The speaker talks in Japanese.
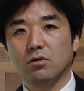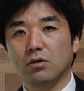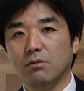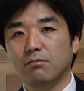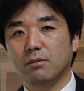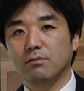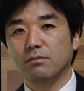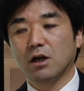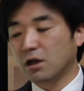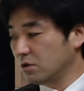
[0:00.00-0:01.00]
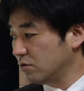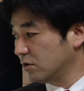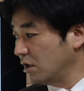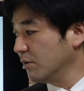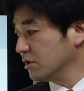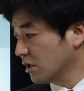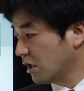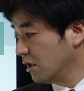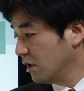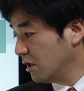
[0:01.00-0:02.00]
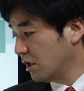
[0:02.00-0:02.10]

去年から言っていますが、